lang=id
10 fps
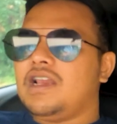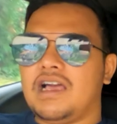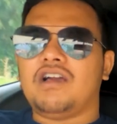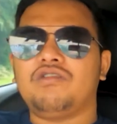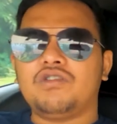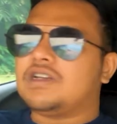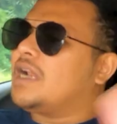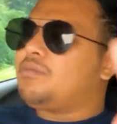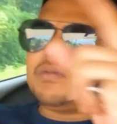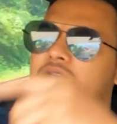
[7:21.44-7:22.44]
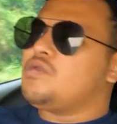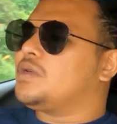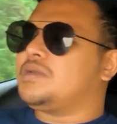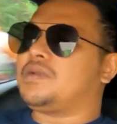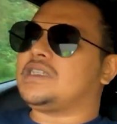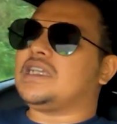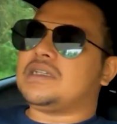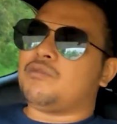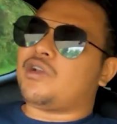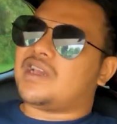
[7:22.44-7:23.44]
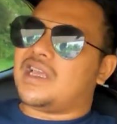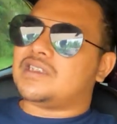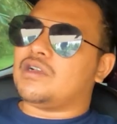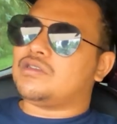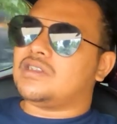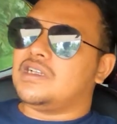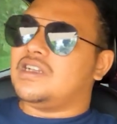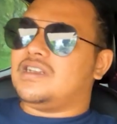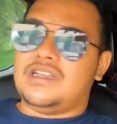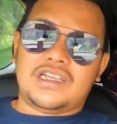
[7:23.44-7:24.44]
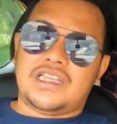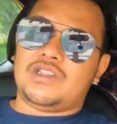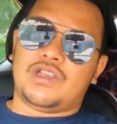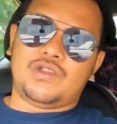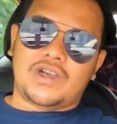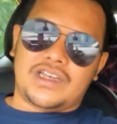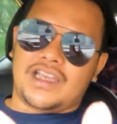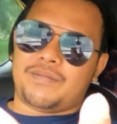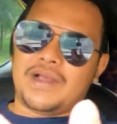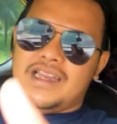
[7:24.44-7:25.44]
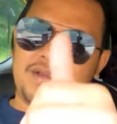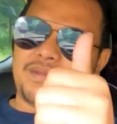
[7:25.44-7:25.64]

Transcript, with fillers: ya udahlah kalau untuk knalpot mau gue pasti percaya sama RDX House dengan hitung-hitungan yang